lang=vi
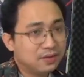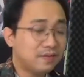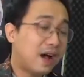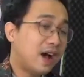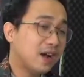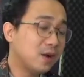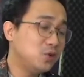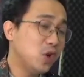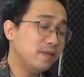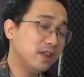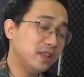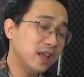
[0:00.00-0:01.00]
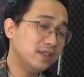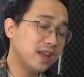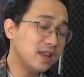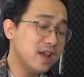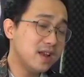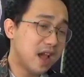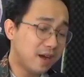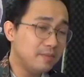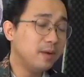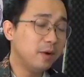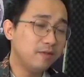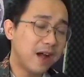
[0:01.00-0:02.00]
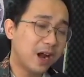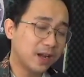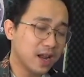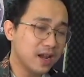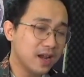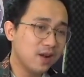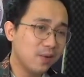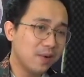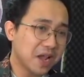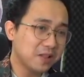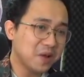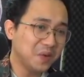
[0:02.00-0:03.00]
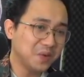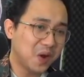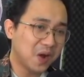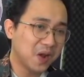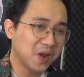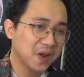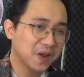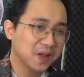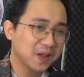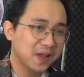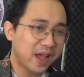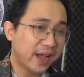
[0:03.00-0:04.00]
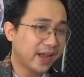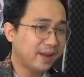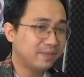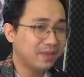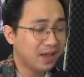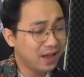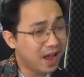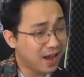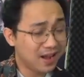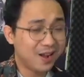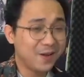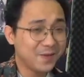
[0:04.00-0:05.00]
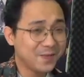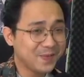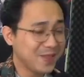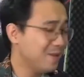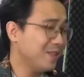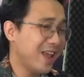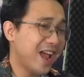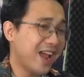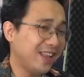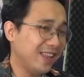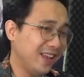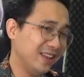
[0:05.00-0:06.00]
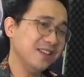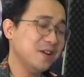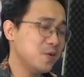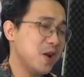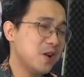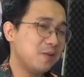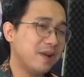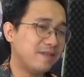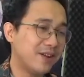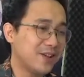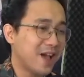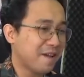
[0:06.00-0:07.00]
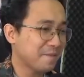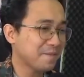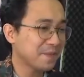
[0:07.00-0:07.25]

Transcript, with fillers: Và câu chuyện về tên sát nhân áo mưa màu vàng đến đây cũng là kết thúc rồi. Anh em thấy hay không? Nếu mà thấy hay thì đừng quên comment vào nha.